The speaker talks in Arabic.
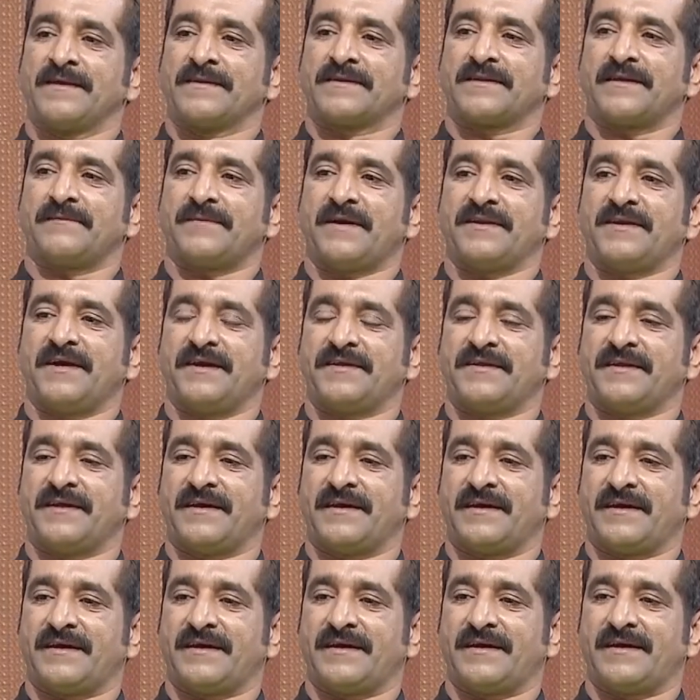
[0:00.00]
طبعا احنا
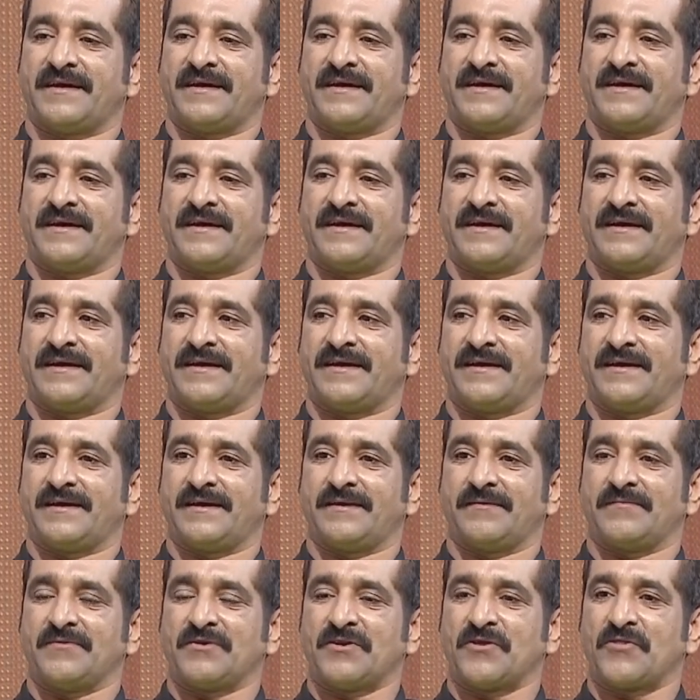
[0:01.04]

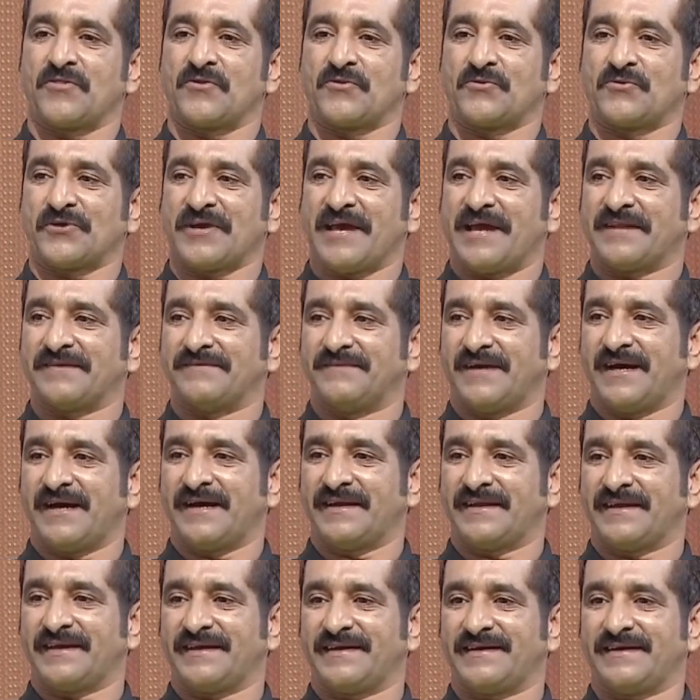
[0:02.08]
من الضروريات
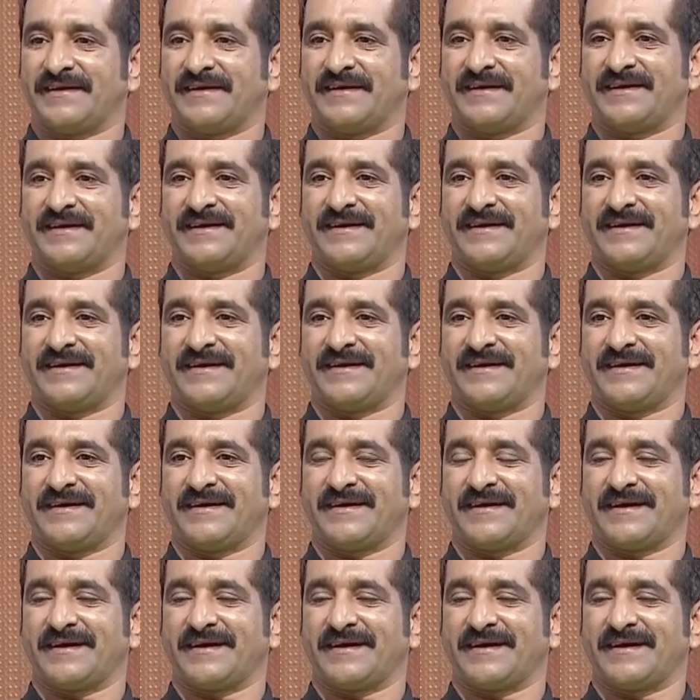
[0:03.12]
معانا آه